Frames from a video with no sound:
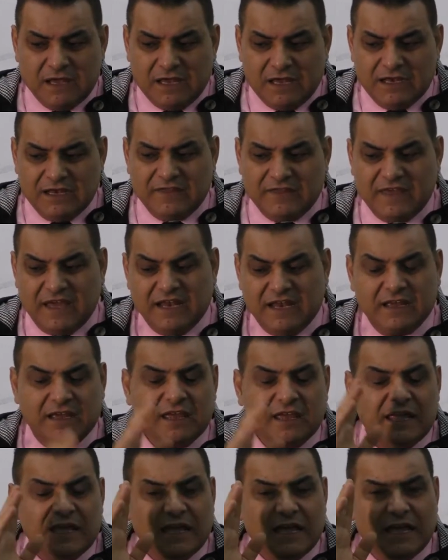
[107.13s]
لذلك
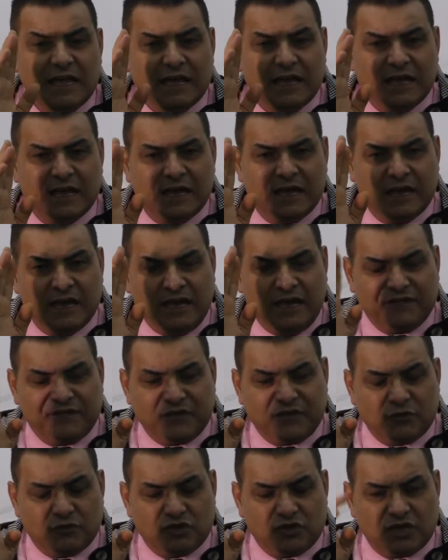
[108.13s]
آه،
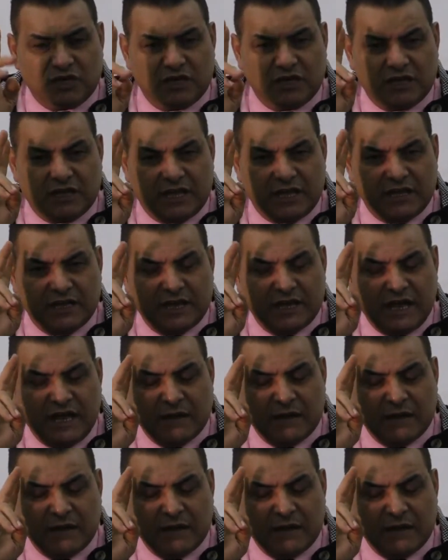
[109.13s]
احفظوا جيدا